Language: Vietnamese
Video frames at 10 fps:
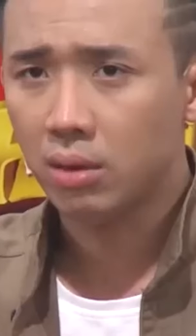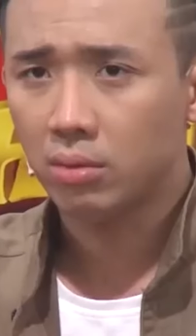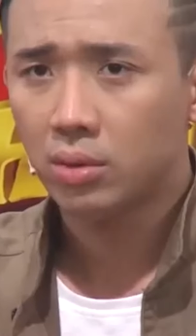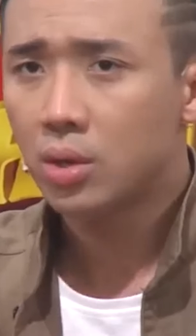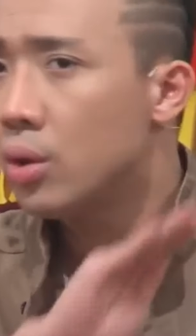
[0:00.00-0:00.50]
á,
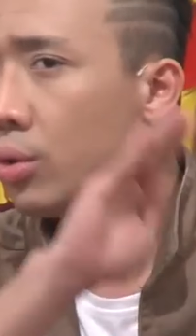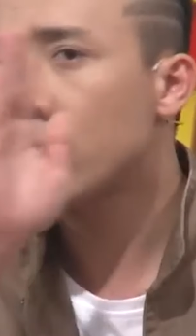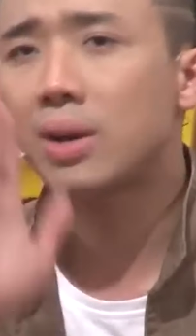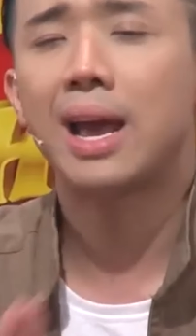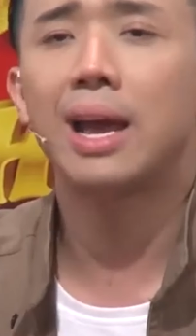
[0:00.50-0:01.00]
nó
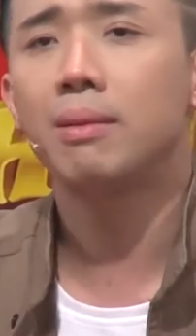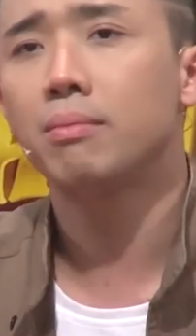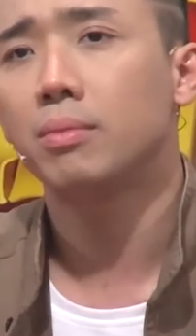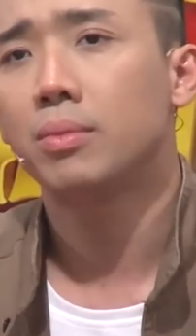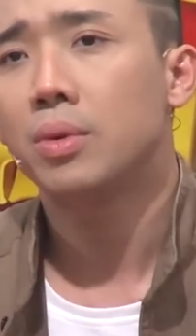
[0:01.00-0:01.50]
ra lắm,
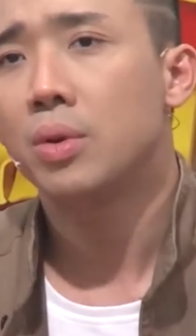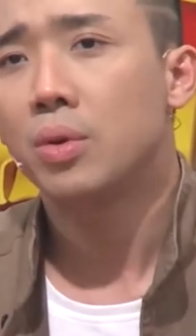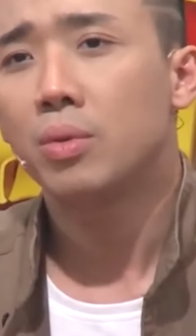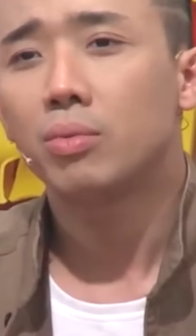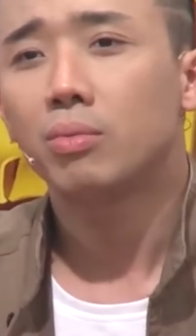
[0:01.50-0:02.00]

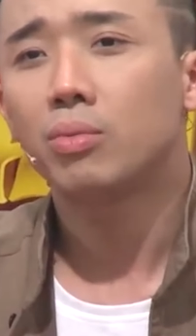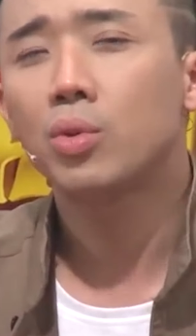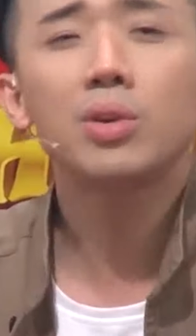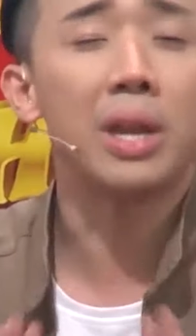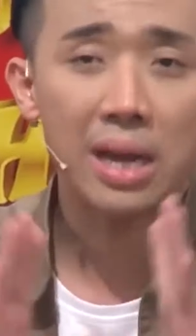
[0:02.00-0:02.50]

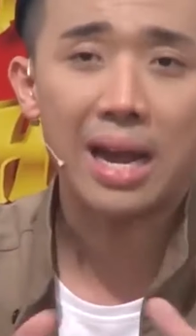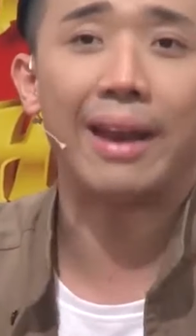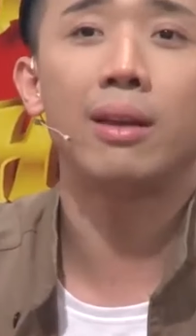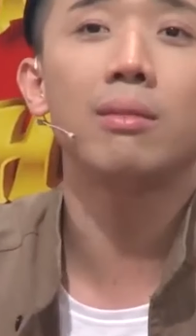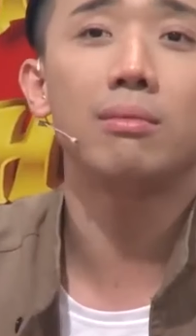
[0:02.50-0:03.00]
nó điện
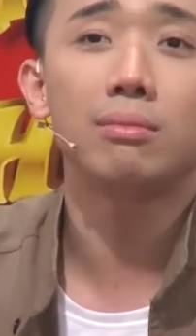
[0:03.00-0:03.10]
ảnh,